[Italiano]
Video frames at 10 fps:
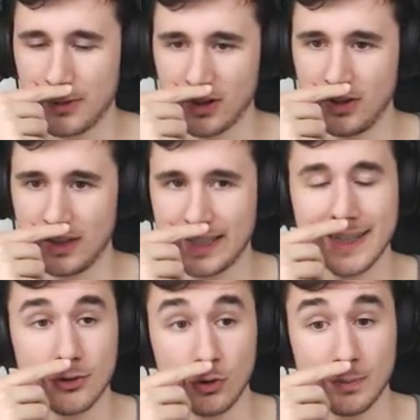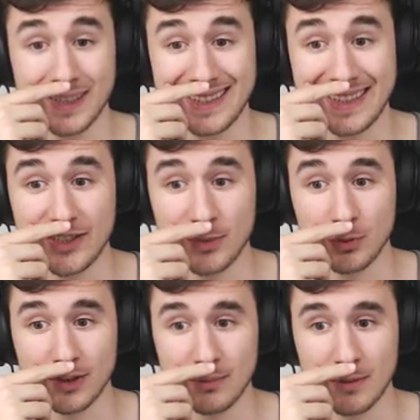però nel caso lo prendessi
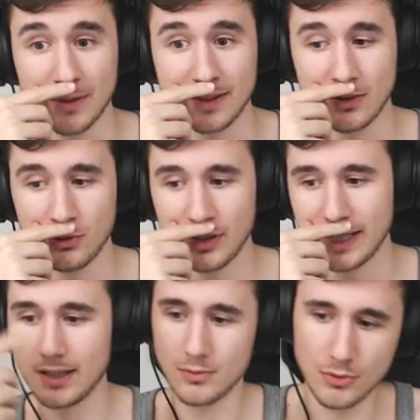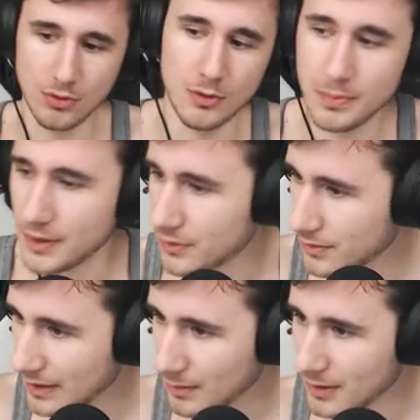potrebbe partire un orgasmo, non l'ho preso.
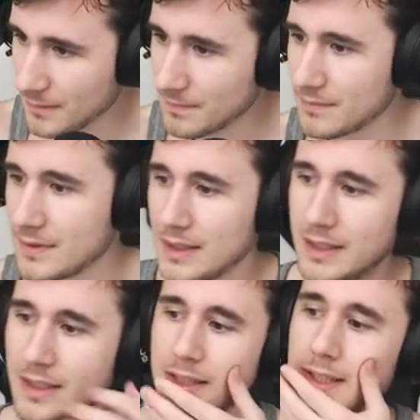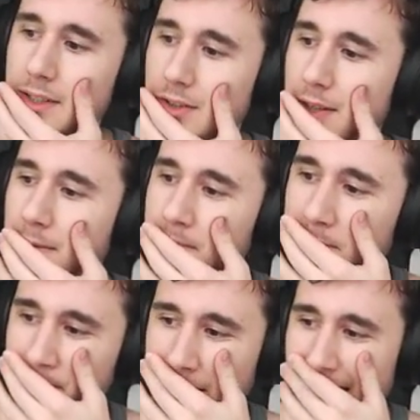E eh, vabbè. Easy.
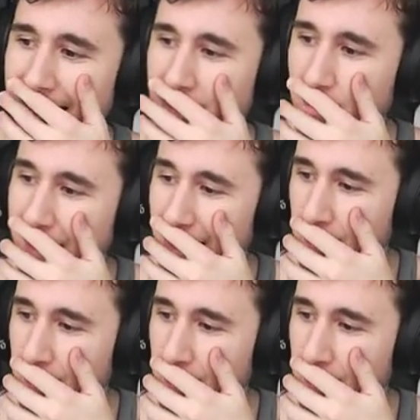Eh, bella